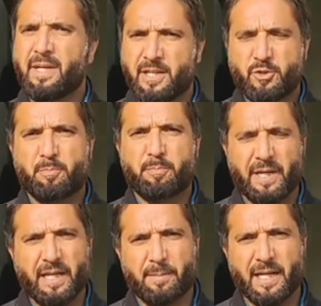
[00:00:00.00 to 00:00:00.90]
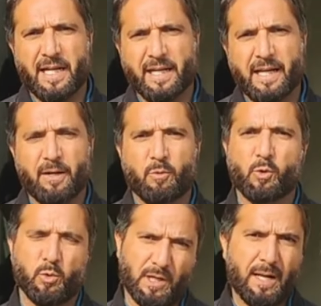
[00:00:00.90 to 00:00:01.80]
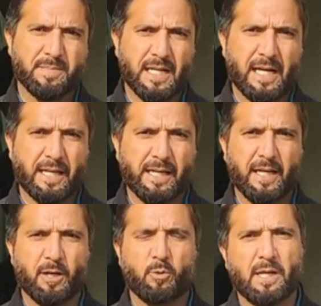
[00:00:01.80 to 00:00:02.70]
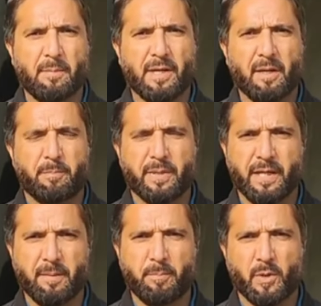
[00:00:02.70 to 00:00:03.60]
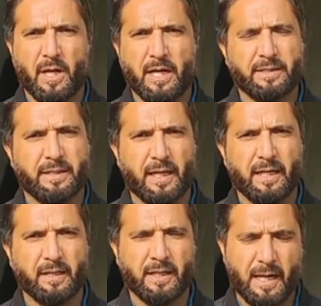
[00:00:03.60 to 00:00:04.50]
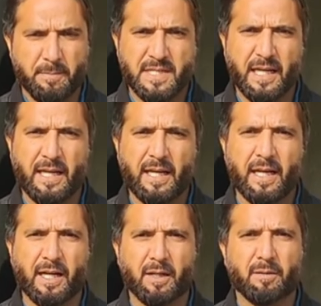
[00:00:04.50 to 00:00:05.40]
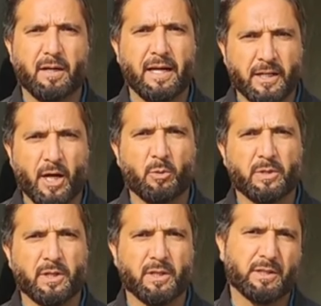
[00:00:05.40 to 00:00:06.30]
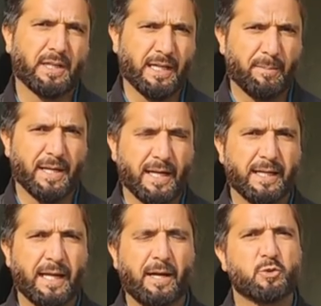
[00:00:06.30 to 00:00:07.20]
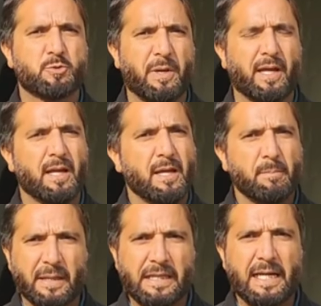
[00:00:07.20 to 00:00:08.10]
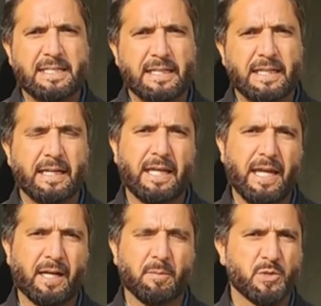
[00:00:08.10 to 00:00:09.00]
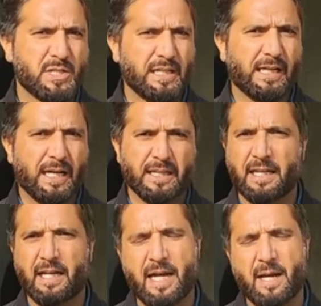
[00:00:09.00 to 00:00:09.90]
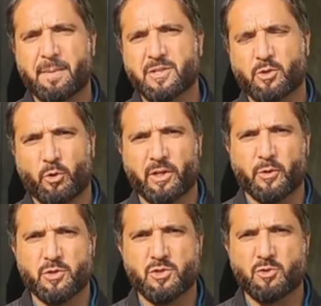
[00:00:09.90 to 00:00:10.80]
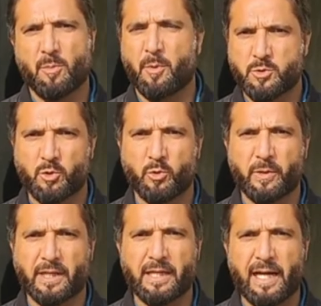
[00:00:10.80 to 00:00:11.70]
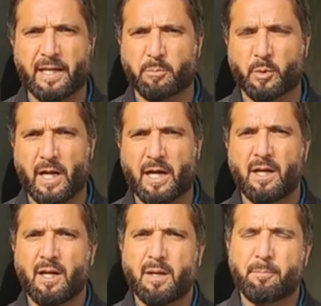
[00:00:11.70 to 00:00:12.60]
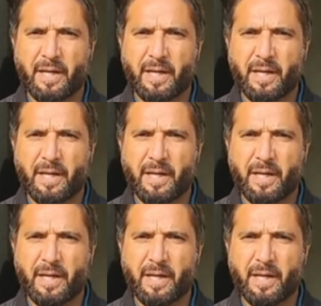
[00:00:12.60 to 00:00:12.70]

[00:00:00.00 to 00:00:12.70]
अभी की जो बड़ी खबर आ रही है वो कुलगाम से आ रही है कुलगाम के बड़ी पोरा यारी गांव से एक एनकाउंटर की खबर आ रही है उसमें बताया जाता है कि एक मुसद का इतला यहाँ पर सिक्योरिटी फोर्सेस को मौसू हुई कि यारीपोरा